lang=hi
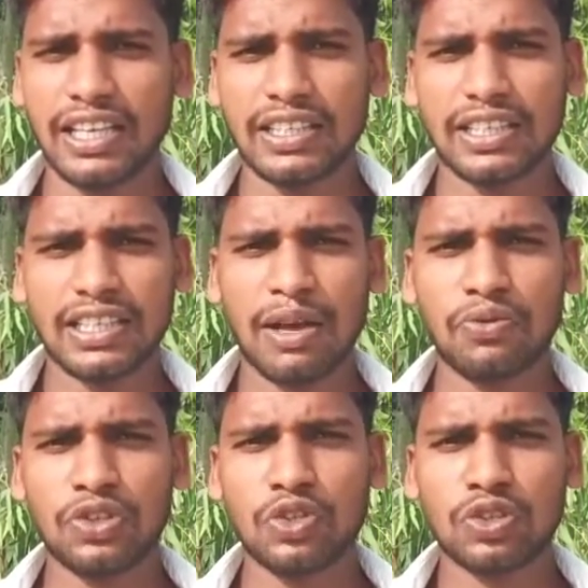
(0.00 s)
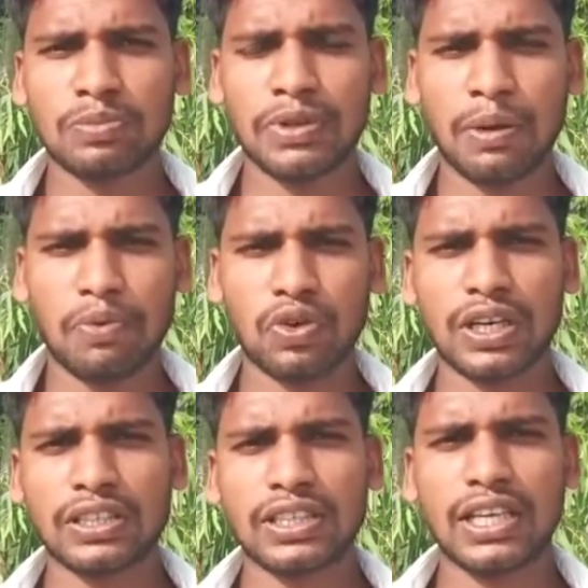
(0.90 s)
जैसे आप वीडियोस में अपलोड
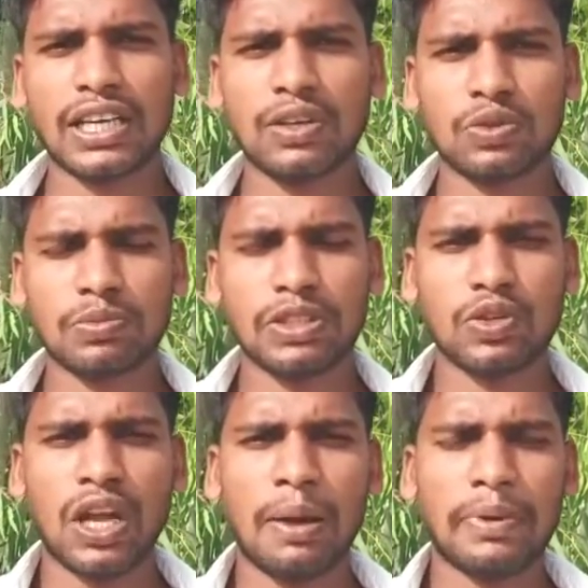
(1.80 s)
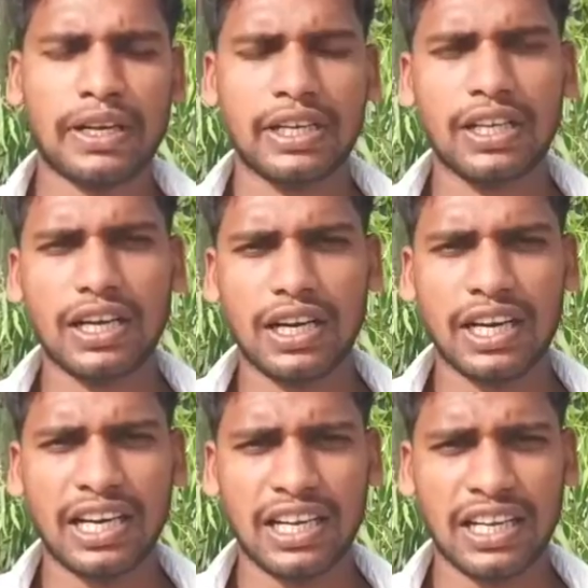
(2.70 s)
करते जाएंगे उसमें जो है आप अर्निंग
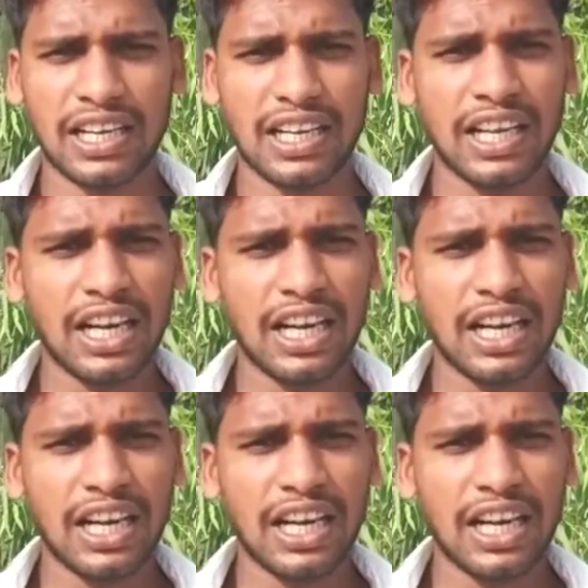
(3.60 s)
करने लगेंगे